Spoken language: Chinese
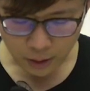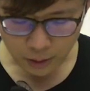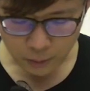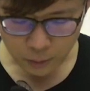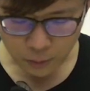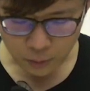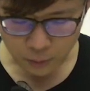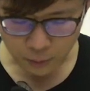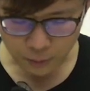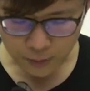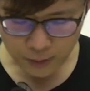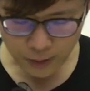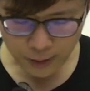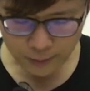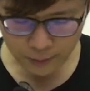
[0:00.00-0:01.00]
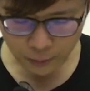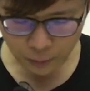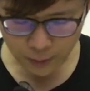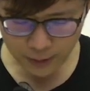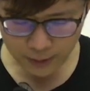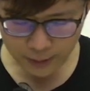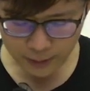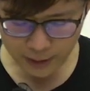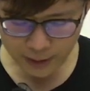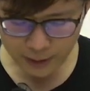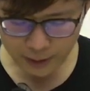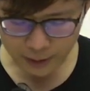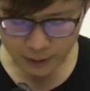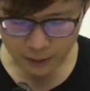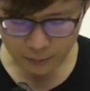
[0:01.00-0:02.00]
呃，主张断
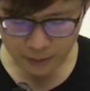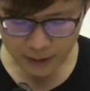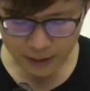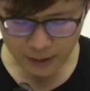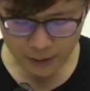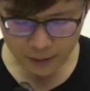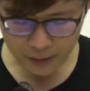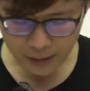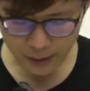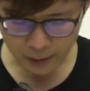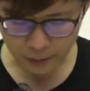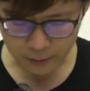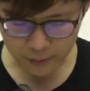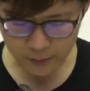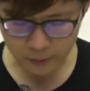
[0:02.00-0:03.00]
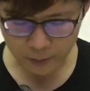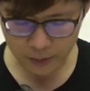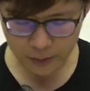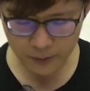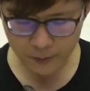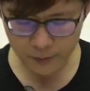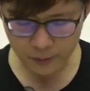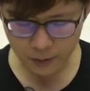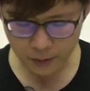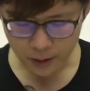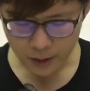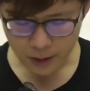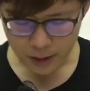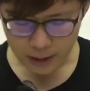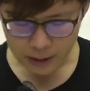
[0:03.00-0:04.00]
定的评价哦，这什么意思呢？
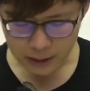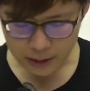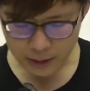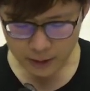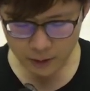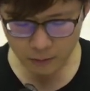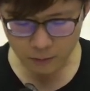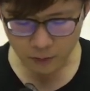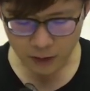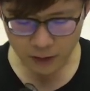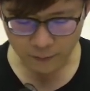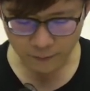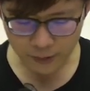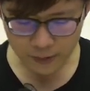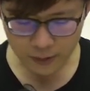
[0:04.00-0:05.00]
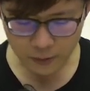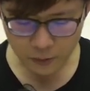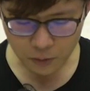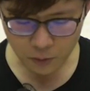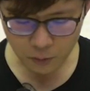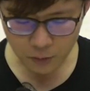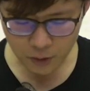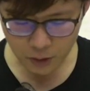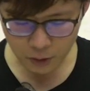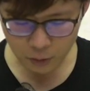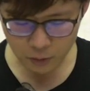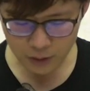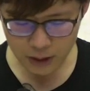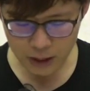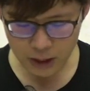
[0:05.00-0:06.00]
呃，其实我们可以翻成中文叫
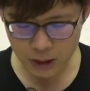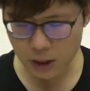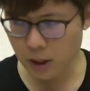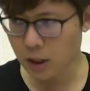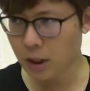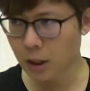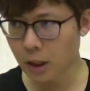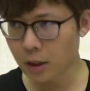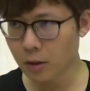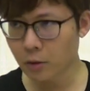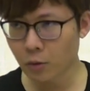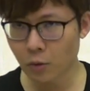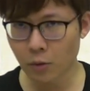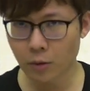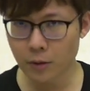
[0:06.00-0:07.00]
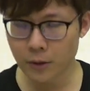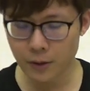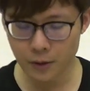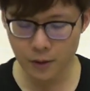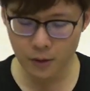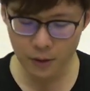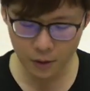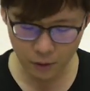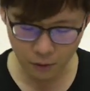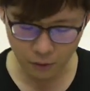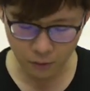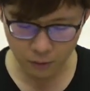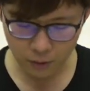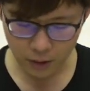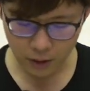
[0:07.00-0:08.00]
做只能或只
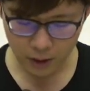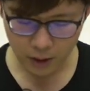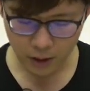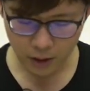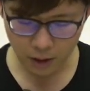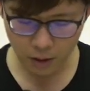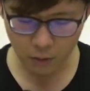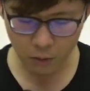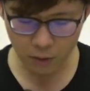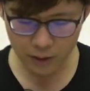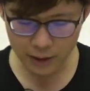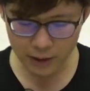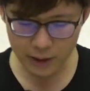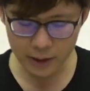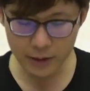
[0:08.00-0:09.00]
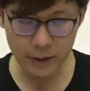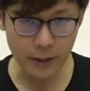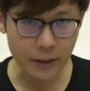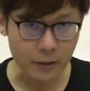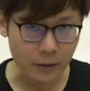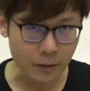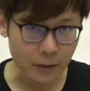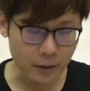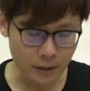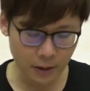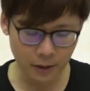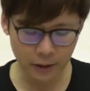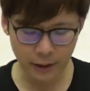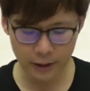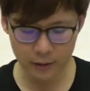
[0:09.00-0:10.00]
有，好或一定
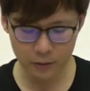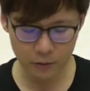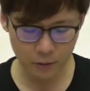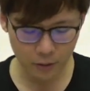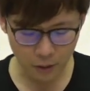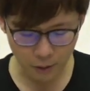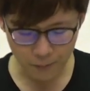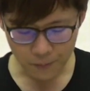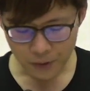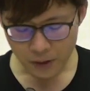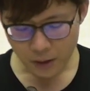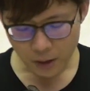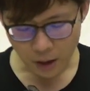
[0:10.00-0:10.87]
这样的感觉哈。